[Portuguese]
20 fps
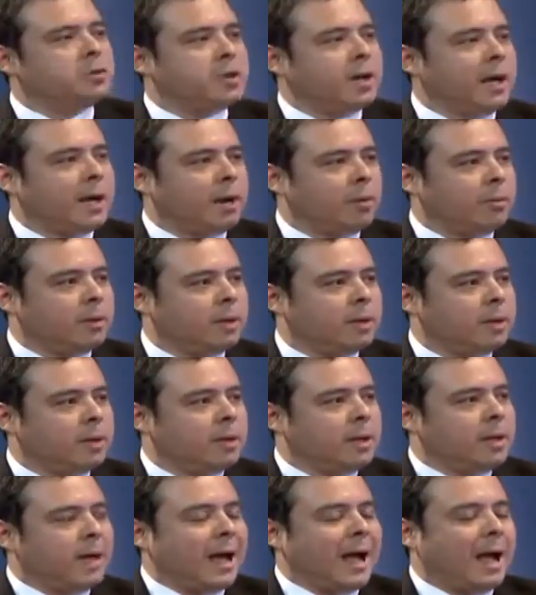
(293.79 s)
de água
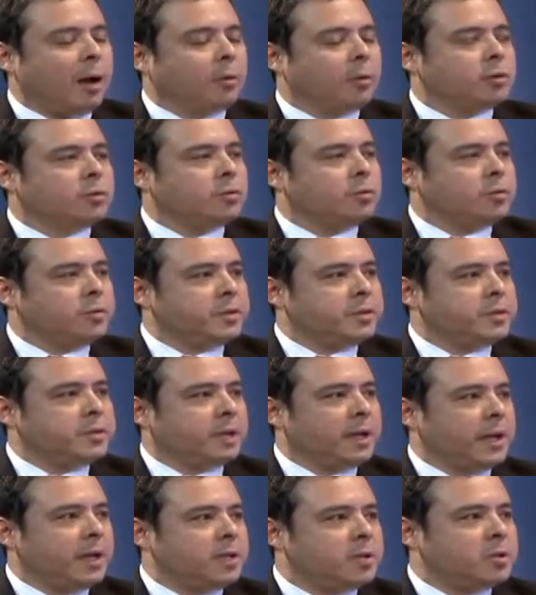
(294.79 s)
água
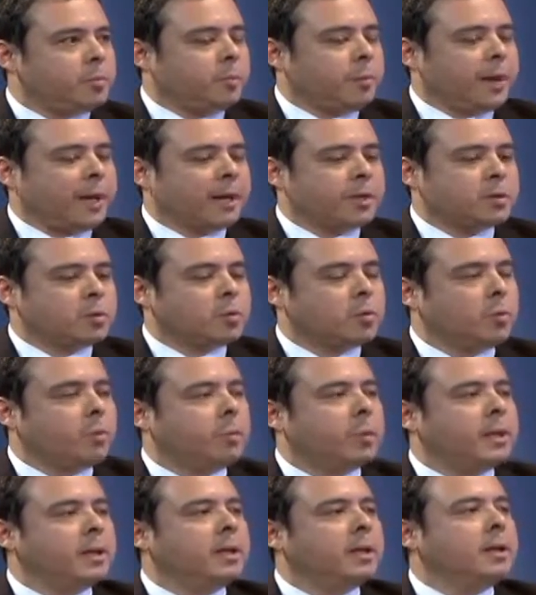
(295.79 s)
suficiente para
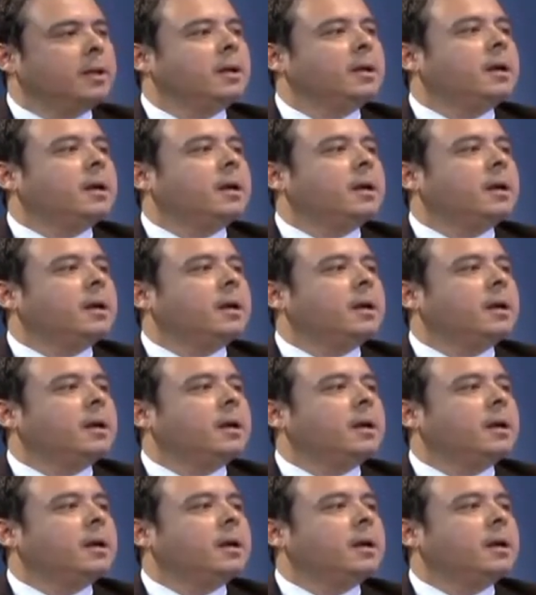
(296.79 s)
suprir